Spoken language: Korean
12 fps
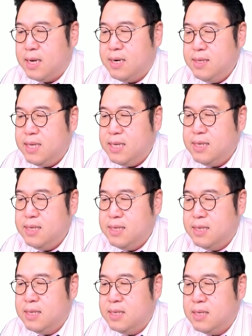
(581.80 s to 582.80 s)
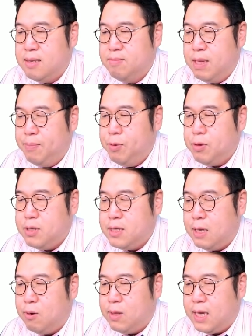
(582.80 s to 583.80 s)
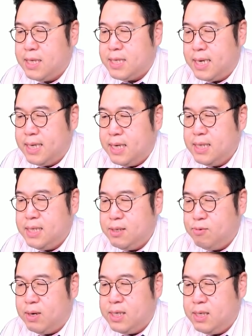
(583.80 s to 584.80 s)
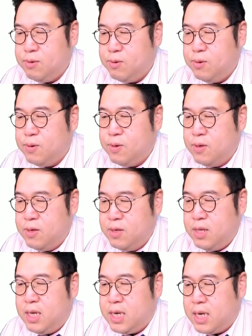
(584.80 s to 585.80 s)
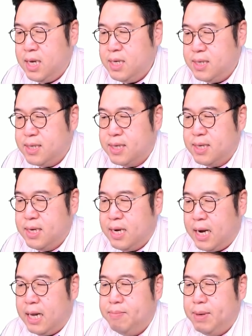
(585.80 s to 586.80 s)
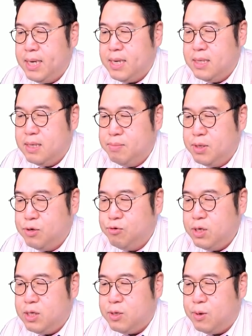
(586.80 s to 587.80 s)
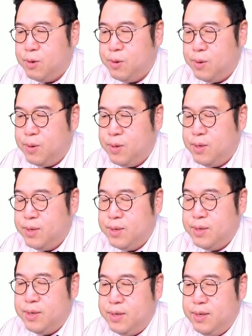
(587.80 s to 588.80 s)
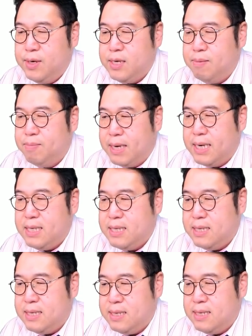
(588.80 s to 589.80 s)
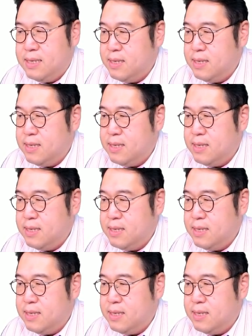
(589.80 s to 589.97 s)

다른 데는 김 대표 뜻대로 다 상향식으로 하시고 TK는 할매에게 넘겨주이소 이렇게 말했어.